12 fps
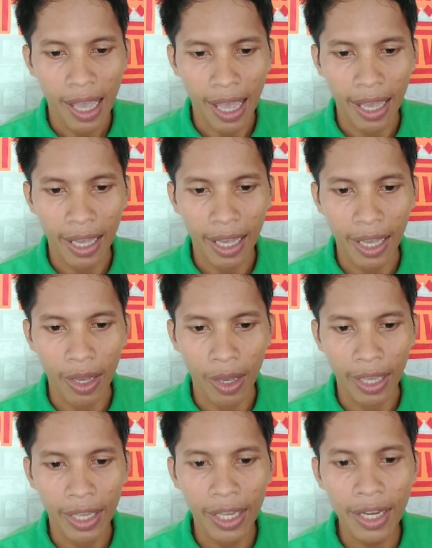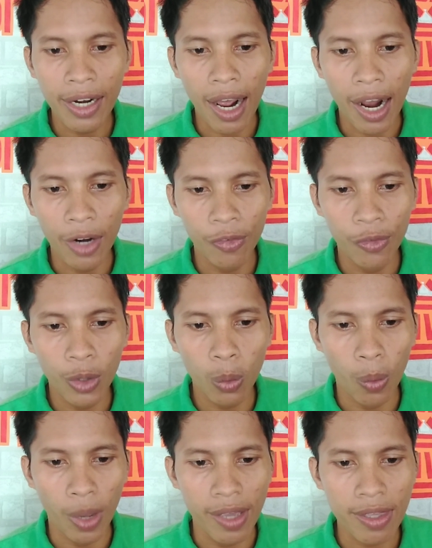Uh, here are four
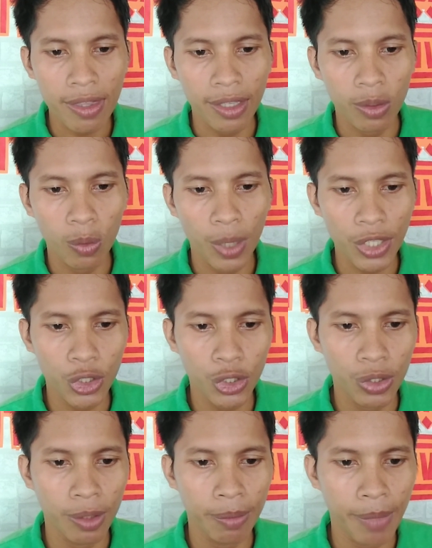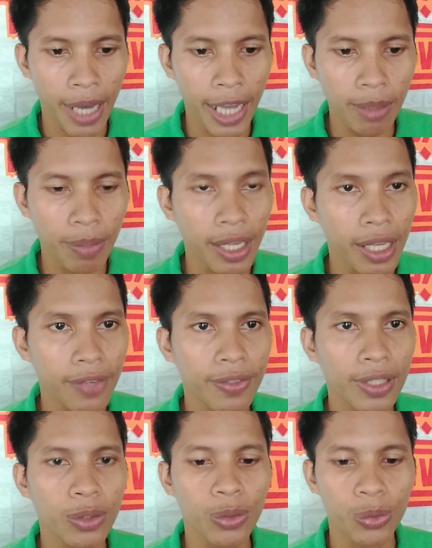ways in which you might be
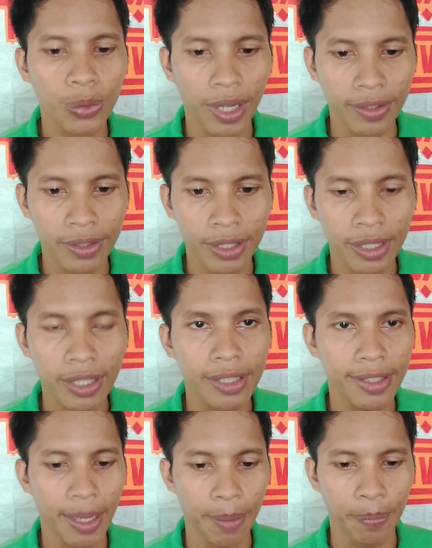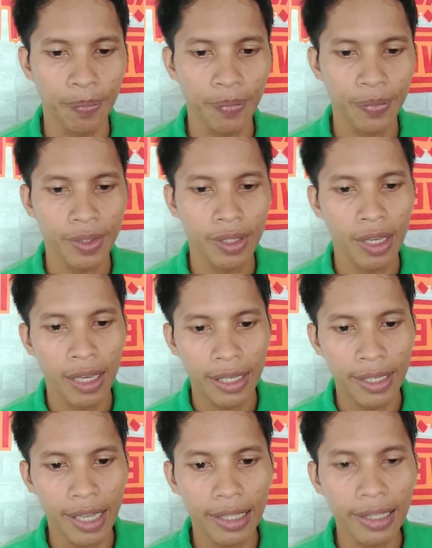able to treat them.
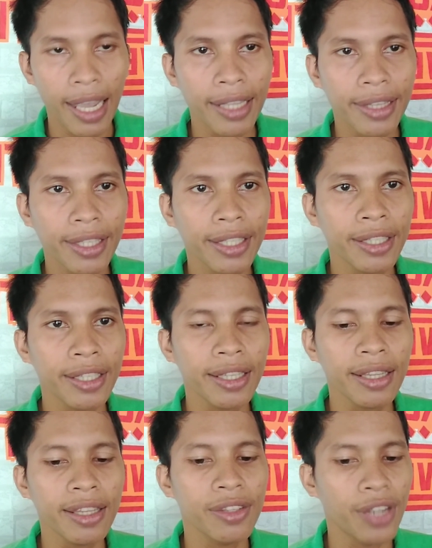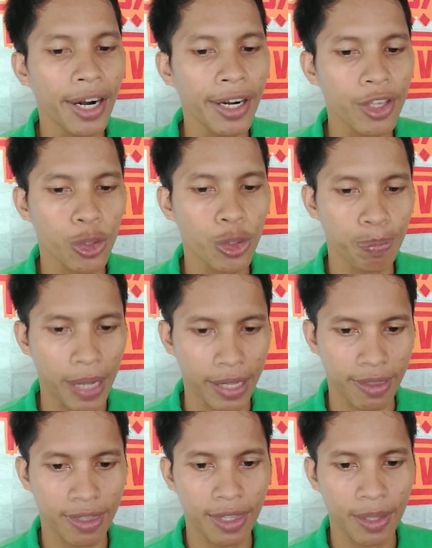Yan, lighten dark
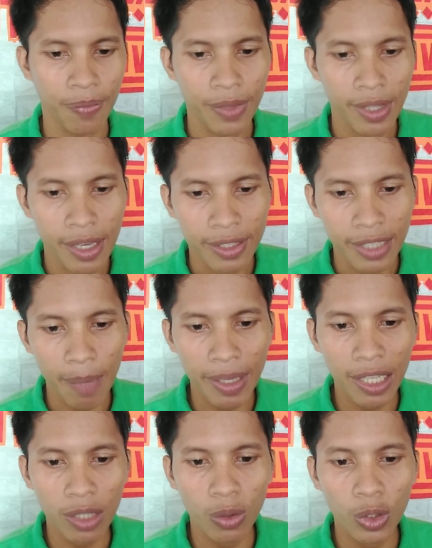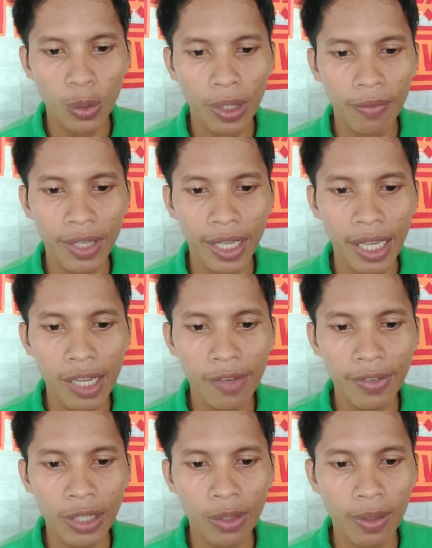spots. Sabi dito, you will be
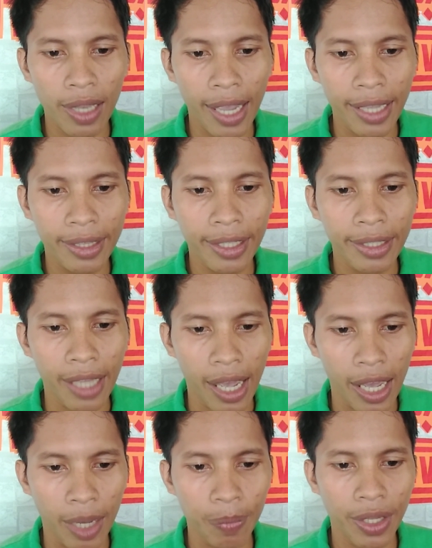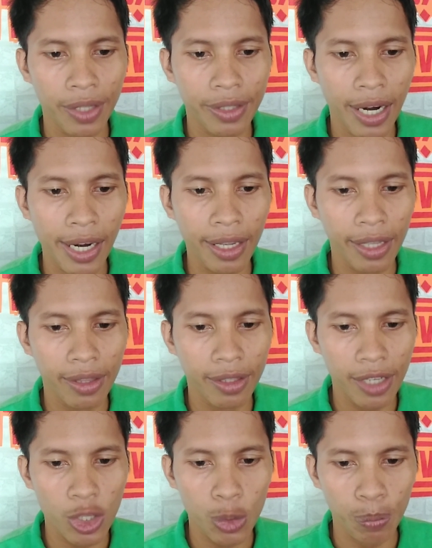able to lighten up the dark and
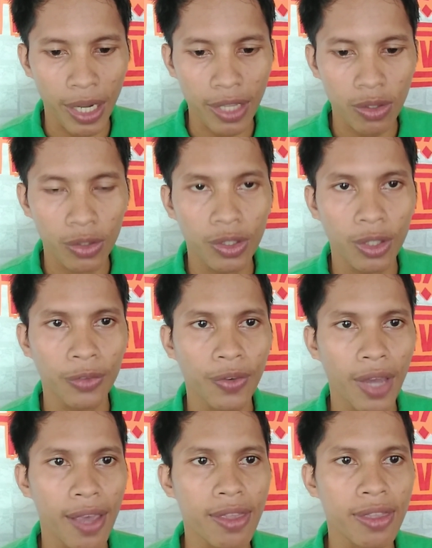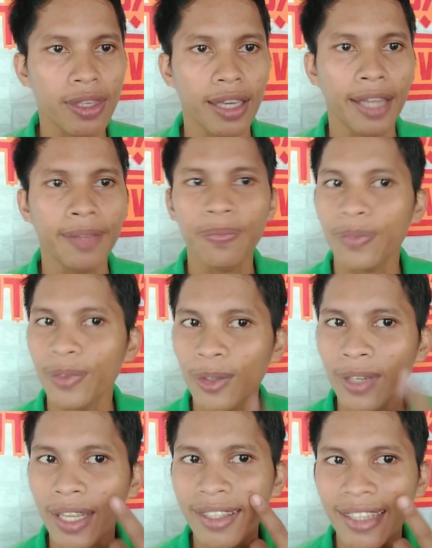red spots on your face. Yan,
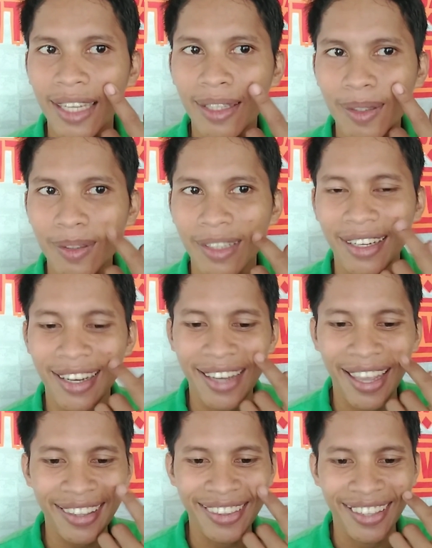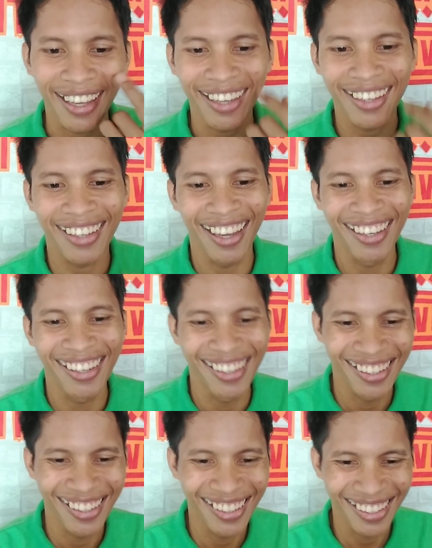tulad yan, nagla-light na. Ayan.
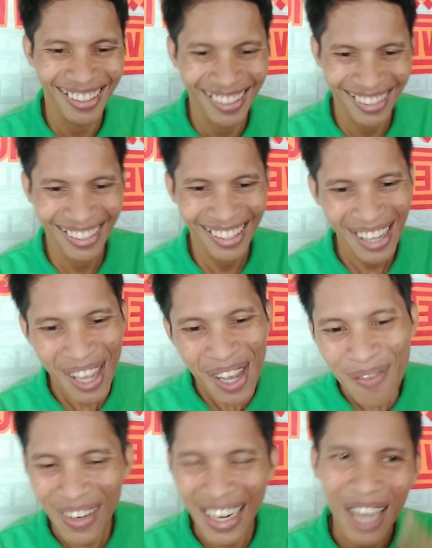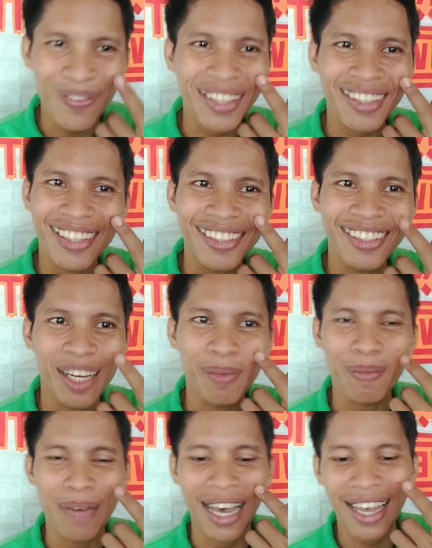Malapit na siyang
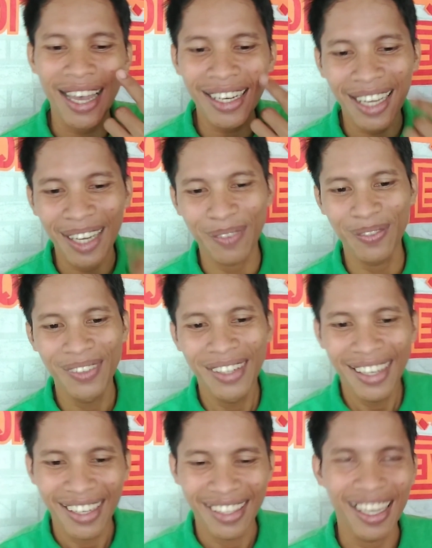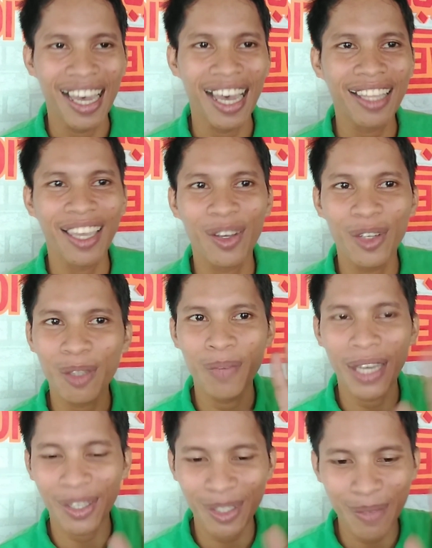mamaalam. Yan, kaya
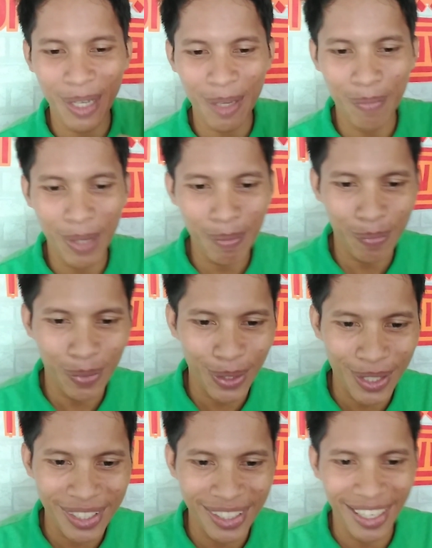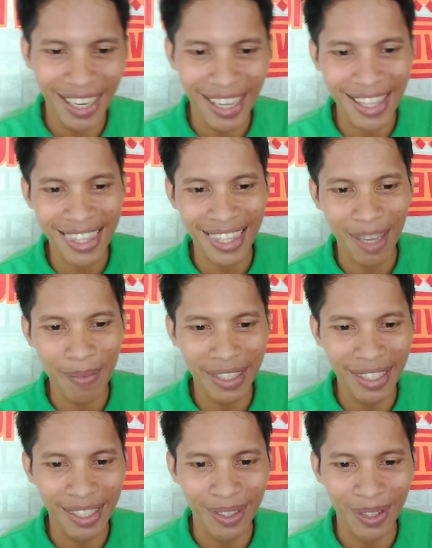goodbye, goodbye pimples. Yan,
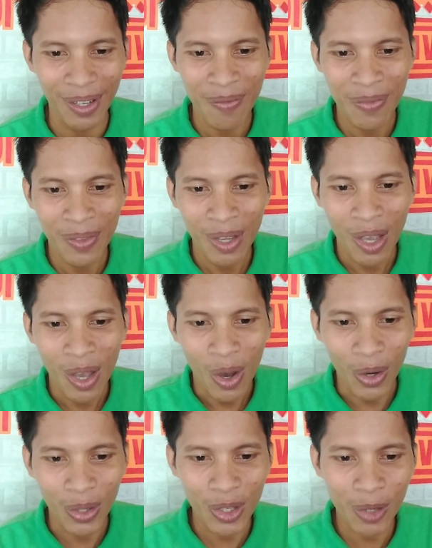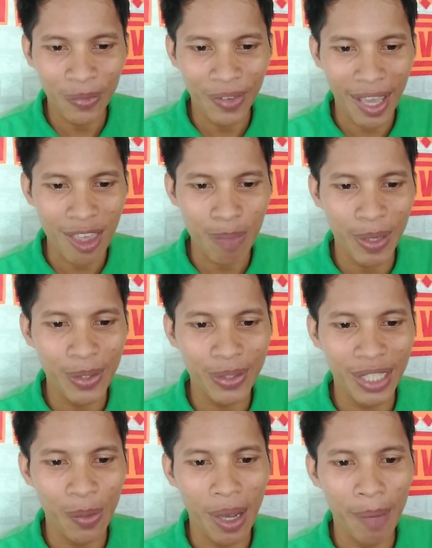sabi dito, on your face by
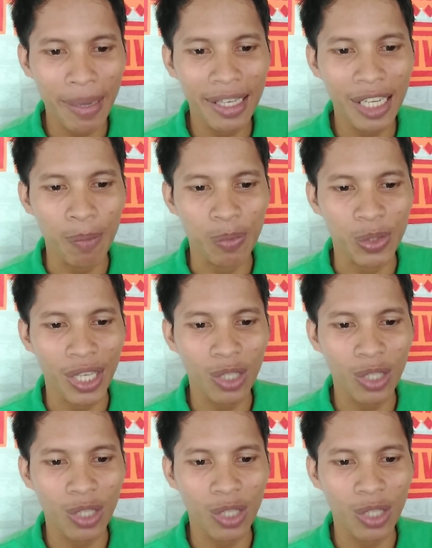using guava lips.